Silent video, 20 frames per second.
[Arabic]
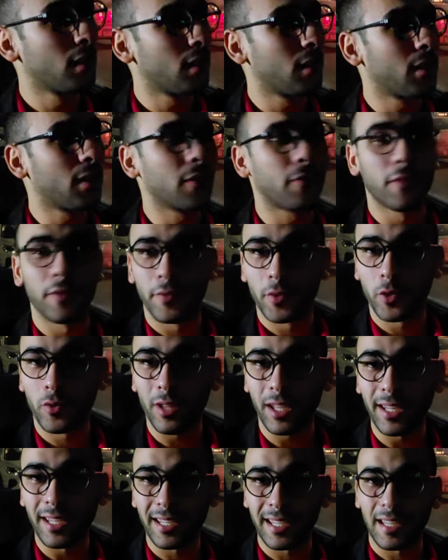آه، في
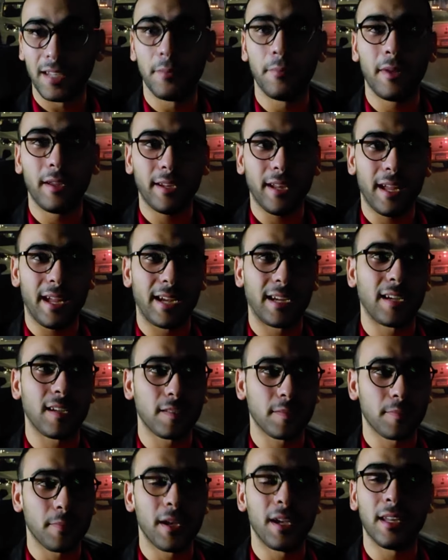الفيديو ده هنتكلم عن
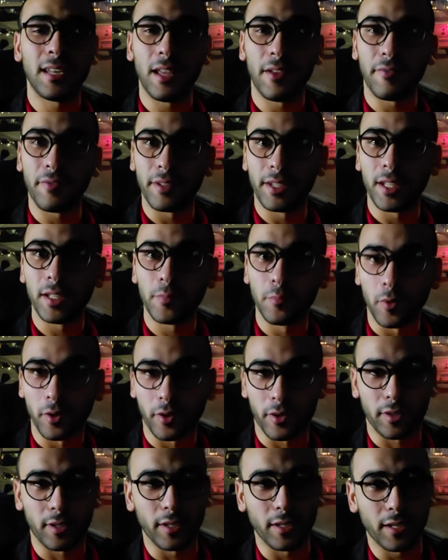حاجه اسمها الافليت
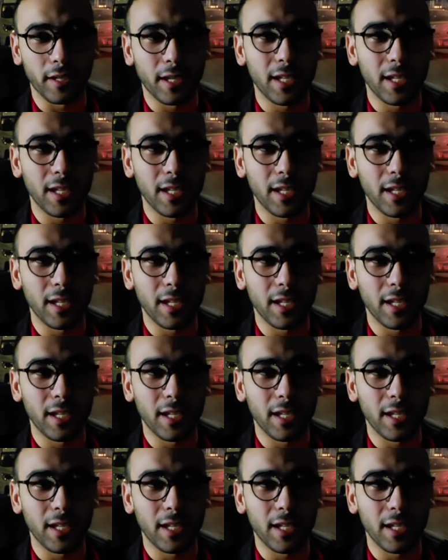ماركتنج